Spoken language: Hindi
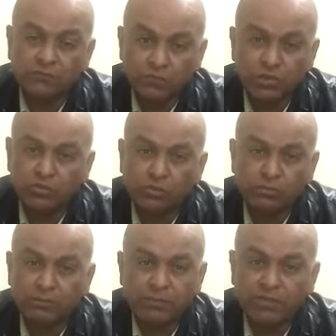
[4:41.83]
फौरी तौर
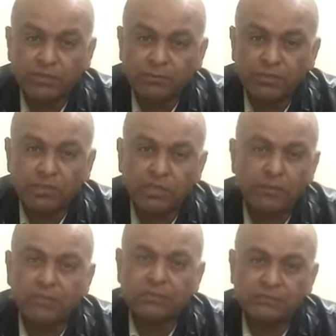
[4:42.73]
पर मिड टर्म
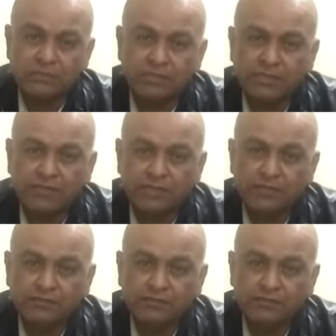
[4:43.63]
इंतबात नजर नहीं आ रहे